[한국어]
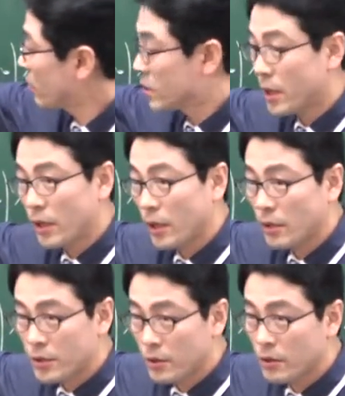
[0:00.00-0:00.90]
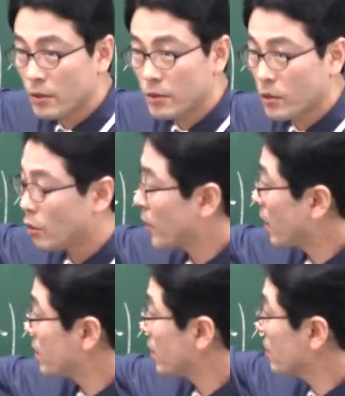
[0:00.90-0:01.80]
둘, 세 개. 그쵸? 서류 몇
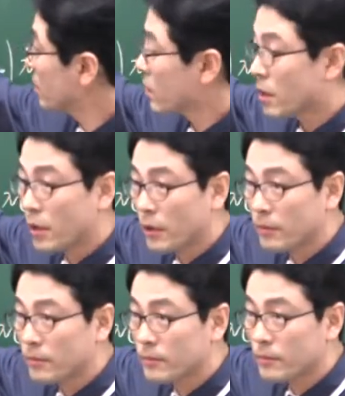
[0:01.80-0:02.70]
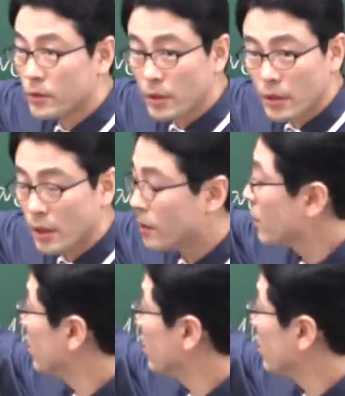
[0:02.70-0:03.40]
가지? 세 개. 세 개.